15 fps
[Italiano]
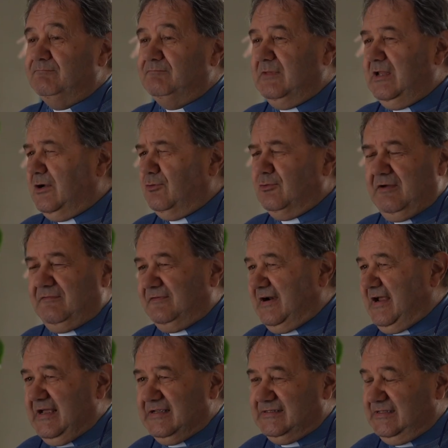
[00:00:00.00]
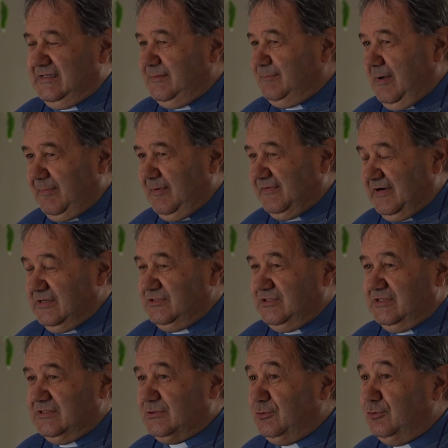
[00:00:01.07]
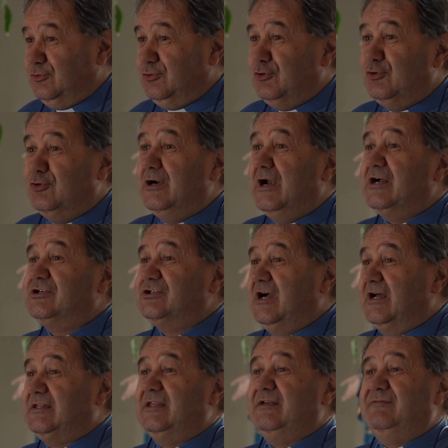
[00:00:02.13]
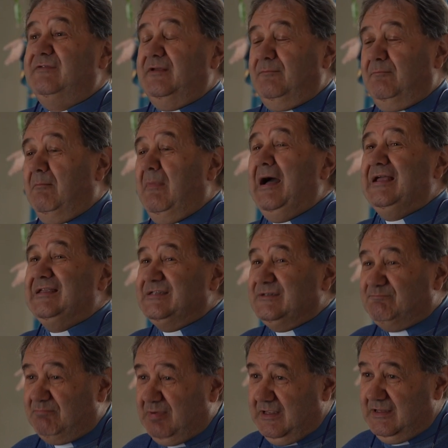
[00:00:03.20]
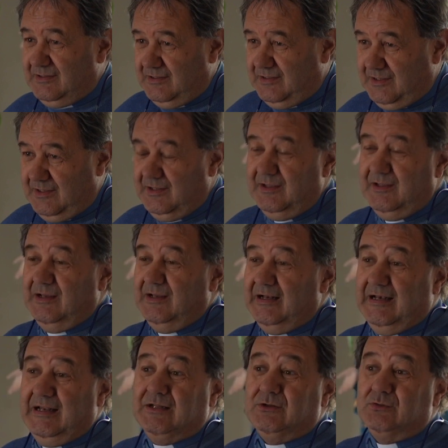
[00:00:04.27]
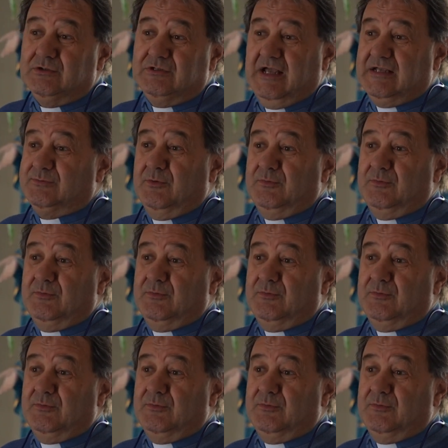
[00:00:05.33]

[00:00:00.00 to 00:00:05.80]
dico una frase di Papa Francesco, non lasciatevi mai spegnere l'entusiasmo